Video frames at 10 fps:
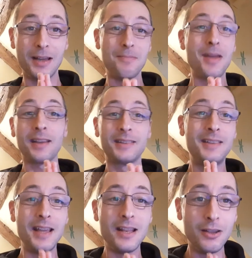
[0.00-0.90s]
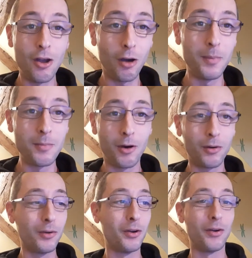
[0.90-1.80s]
Merci
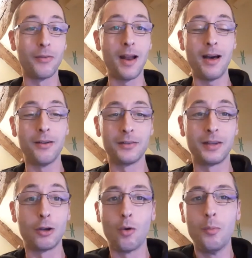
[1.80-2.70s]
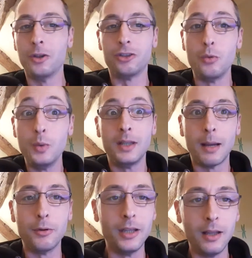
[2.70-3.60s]
énormément, euh, voilà, c'est con, mais j'ai 8
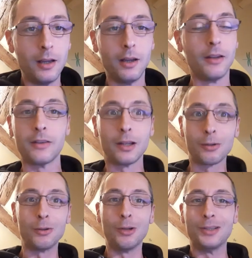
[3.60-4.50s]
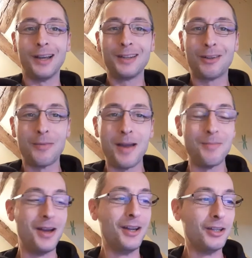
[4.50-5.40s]
abonnés, c'est un truc de dingue quand même.